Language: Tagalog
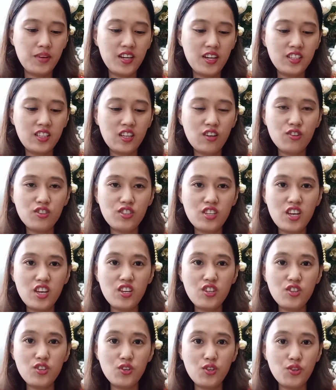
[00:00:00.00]
Pakita ko sa
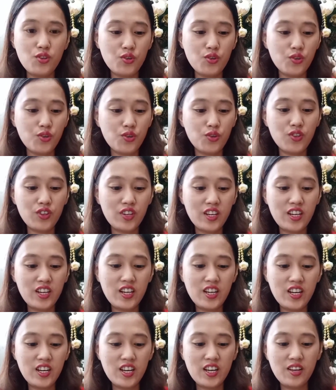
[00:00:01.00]
inyo yung
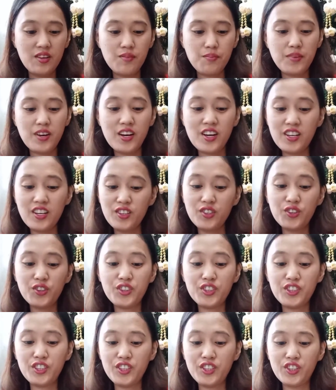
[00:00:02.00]
mga
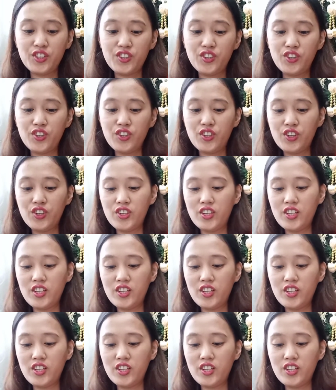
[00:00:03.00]
in-order ko.